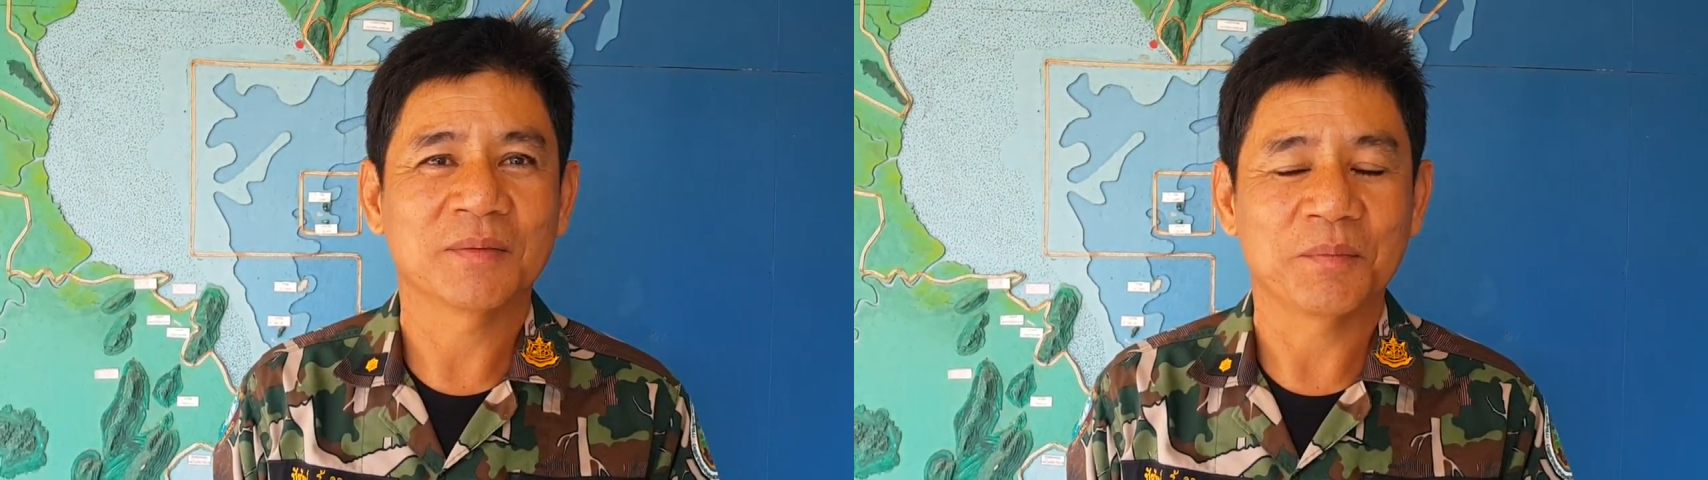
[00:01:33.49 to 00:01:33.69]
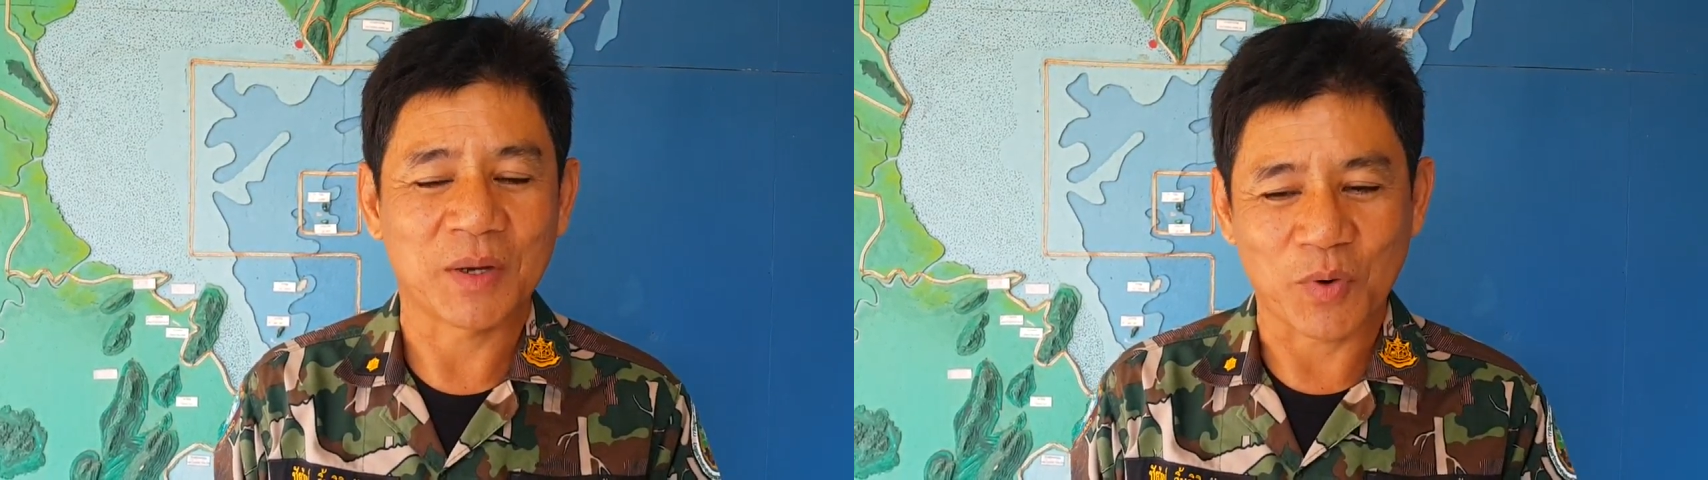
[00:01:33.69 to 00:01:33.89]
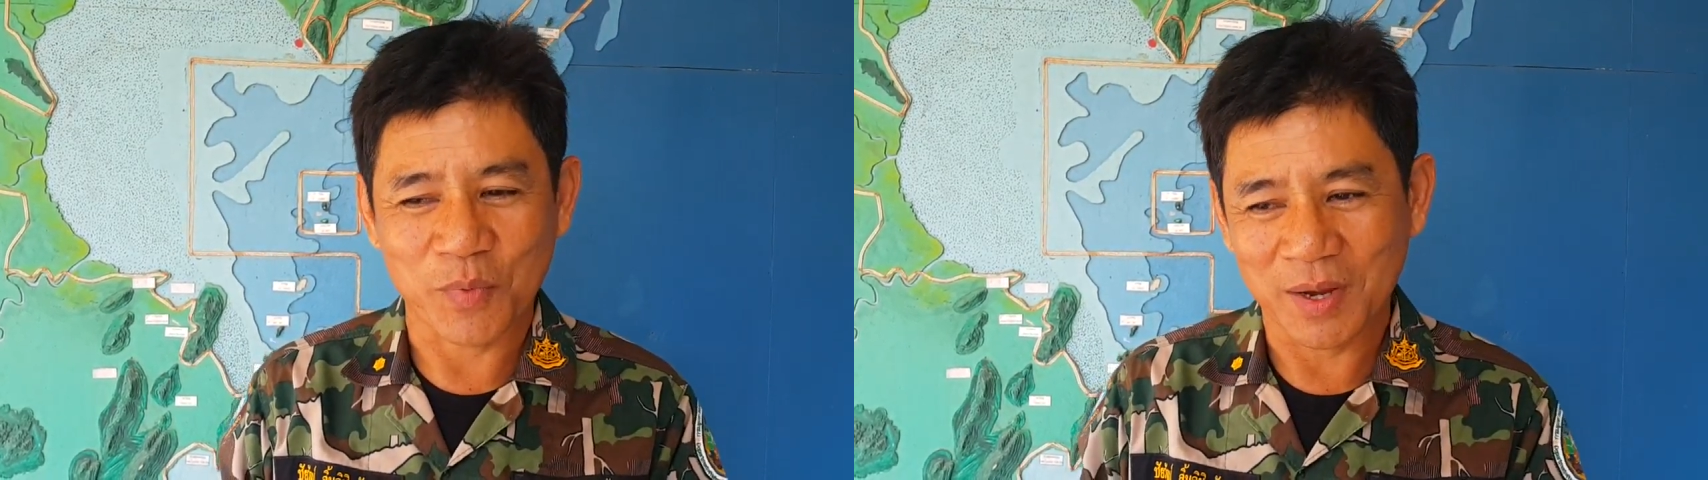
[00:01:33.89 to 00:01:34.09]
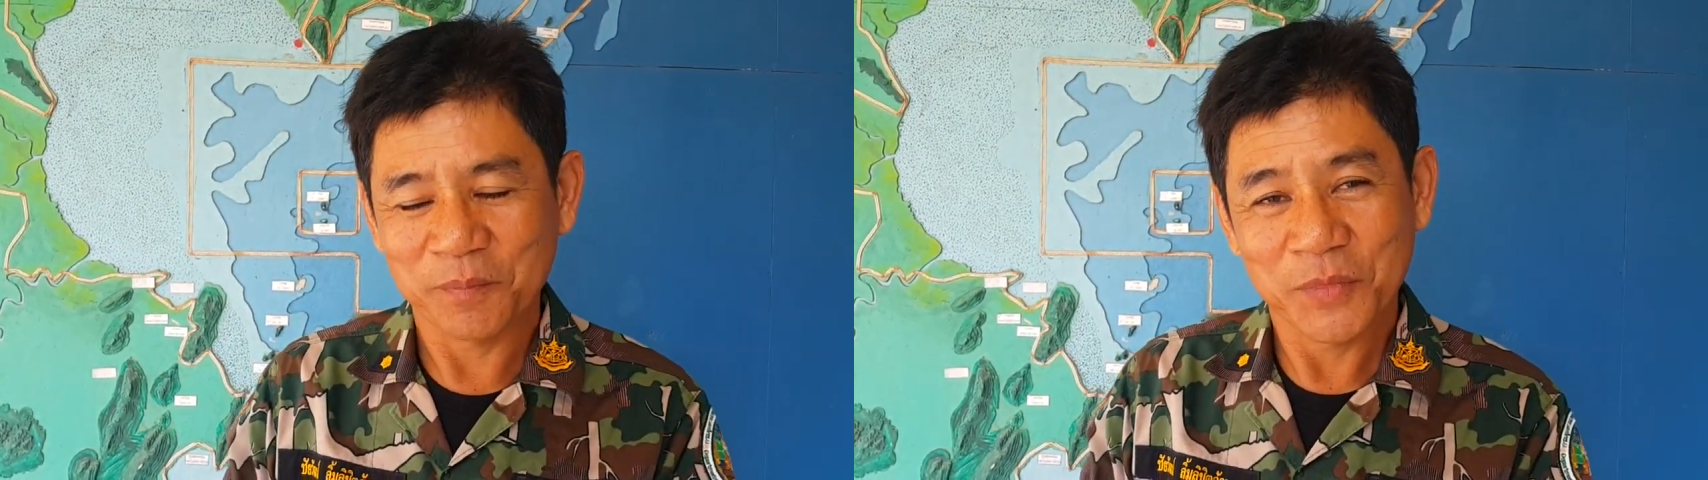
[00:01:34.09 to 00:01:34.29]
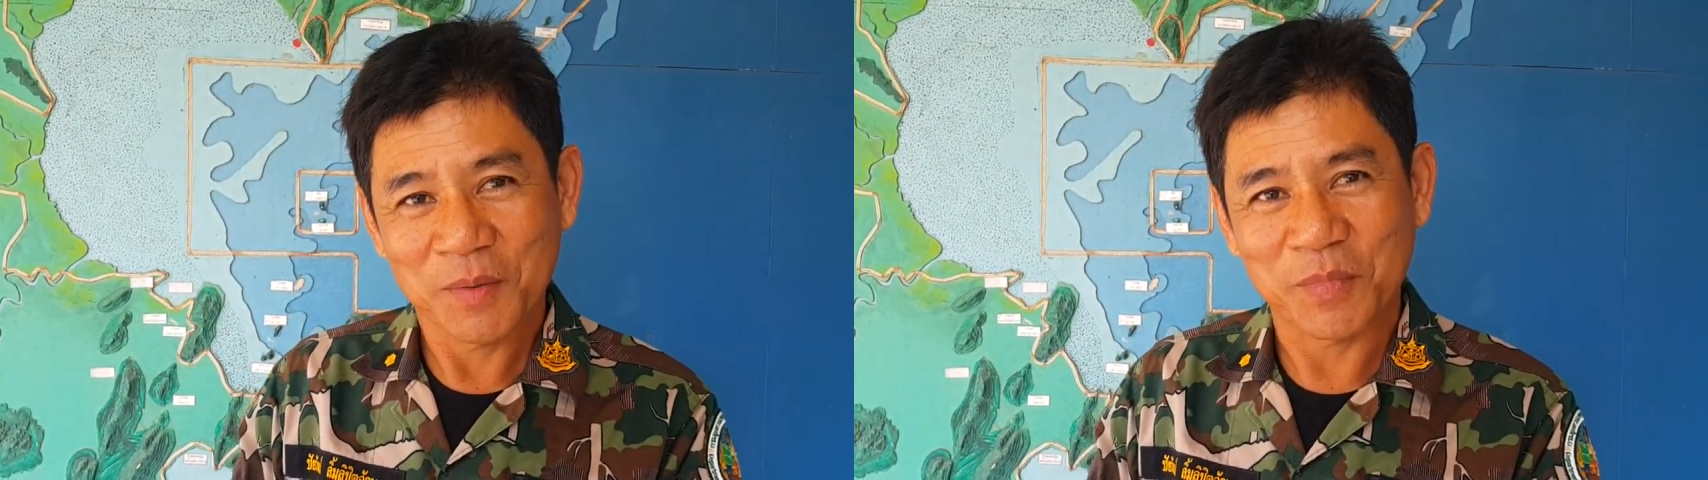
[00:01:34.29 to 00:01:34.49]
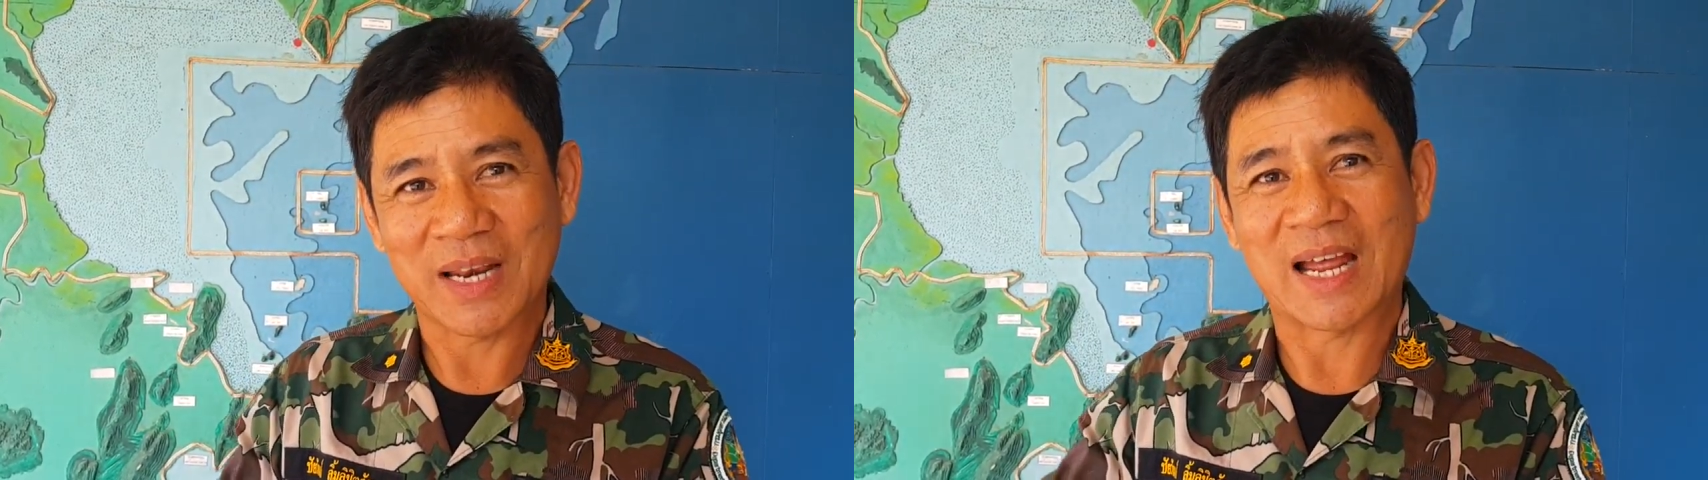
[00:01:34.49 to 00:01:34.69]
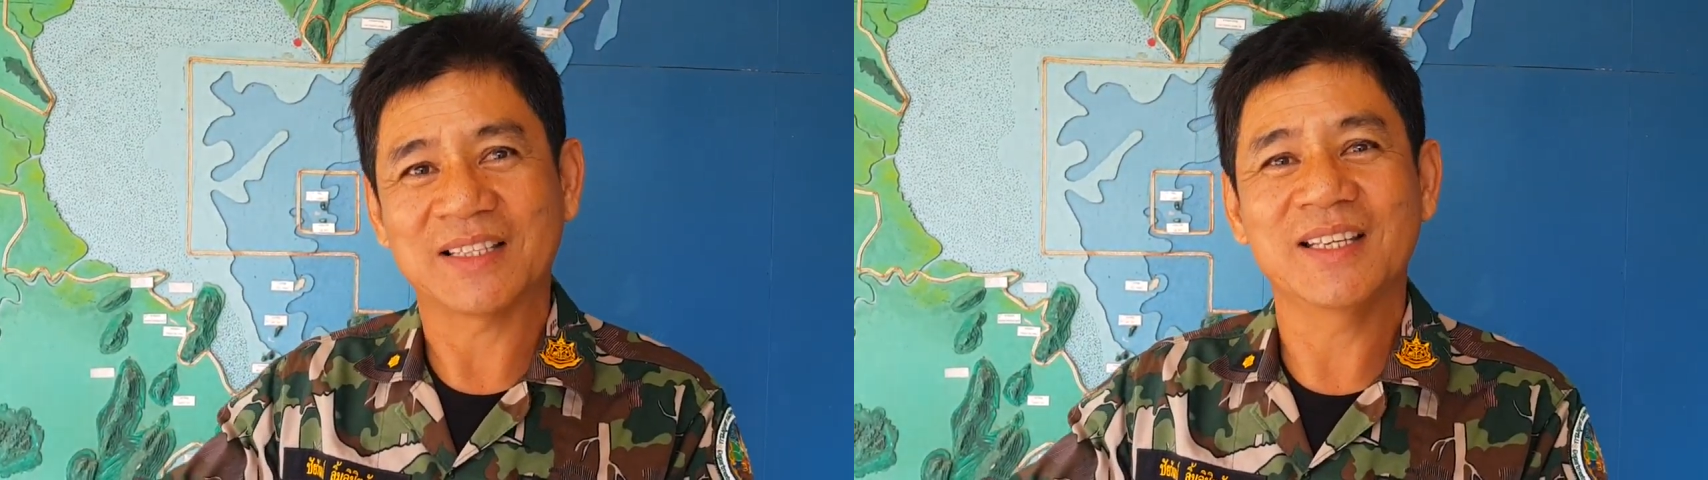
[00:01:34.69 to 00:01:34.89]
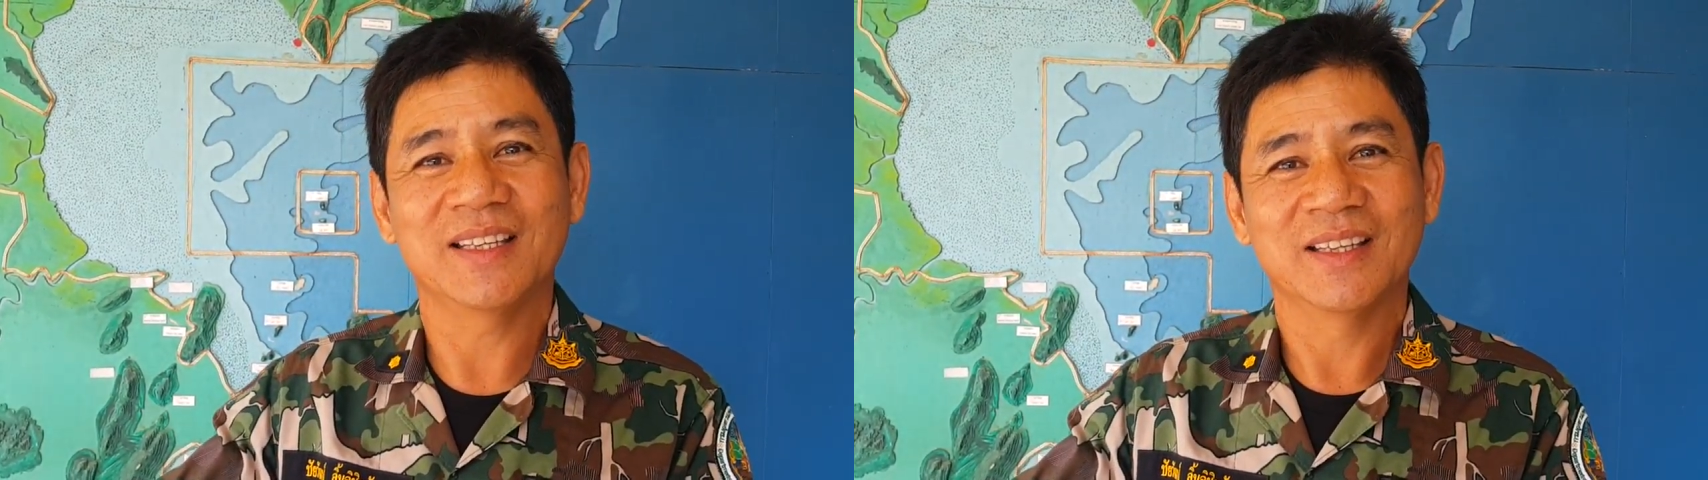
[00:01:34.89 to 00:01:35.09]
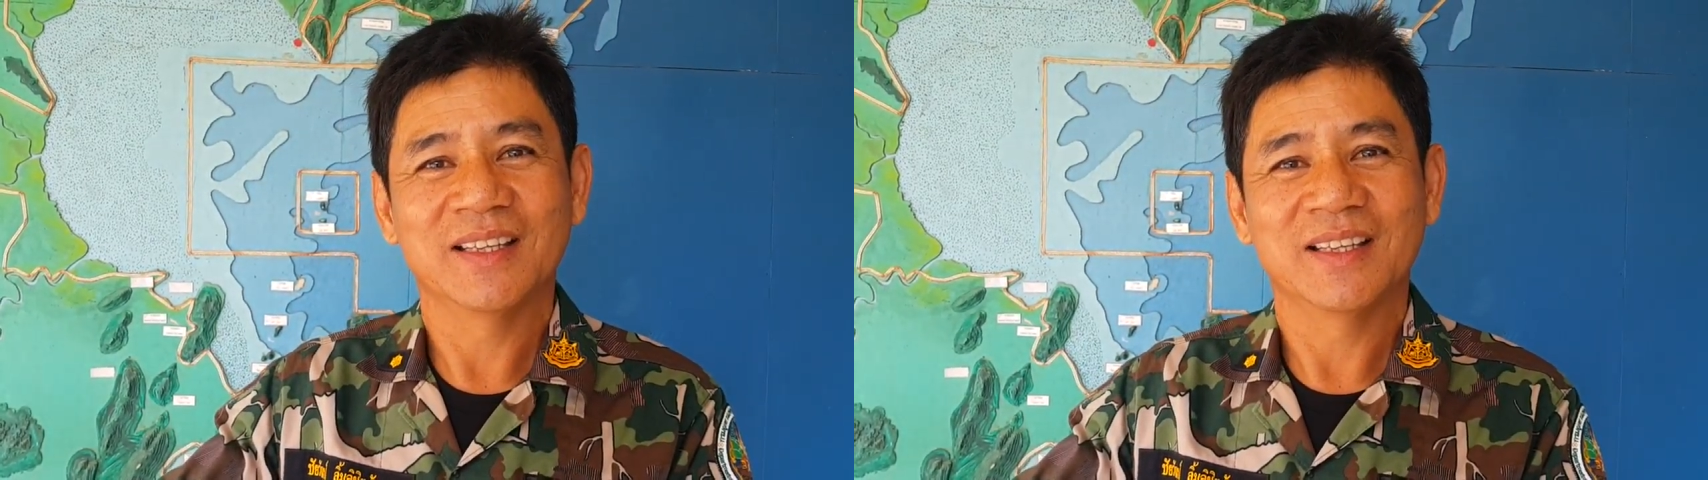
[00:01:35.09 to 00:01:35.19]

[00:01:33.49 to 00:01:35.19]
หมายความว่าปัญหาที่